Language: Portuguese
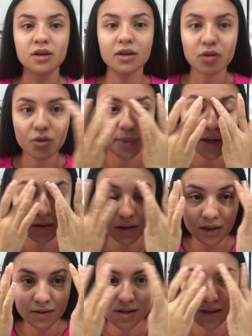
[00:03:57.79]
e comento
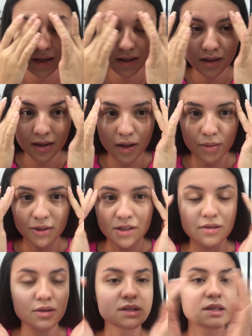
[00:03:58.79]
lá no Instagram que é uma
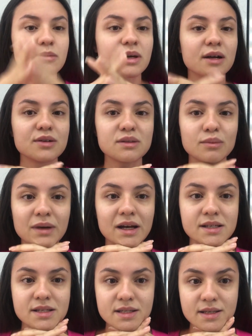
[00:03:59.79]
das coisas que me causa
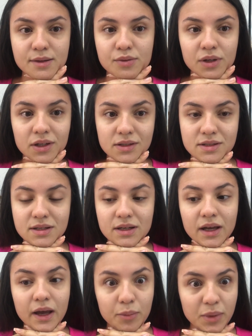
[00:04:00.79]
mais insegurança
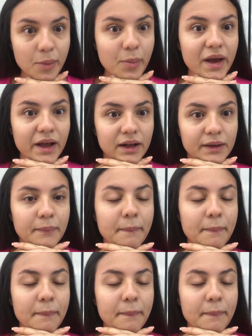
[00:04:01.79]
é a minha pele.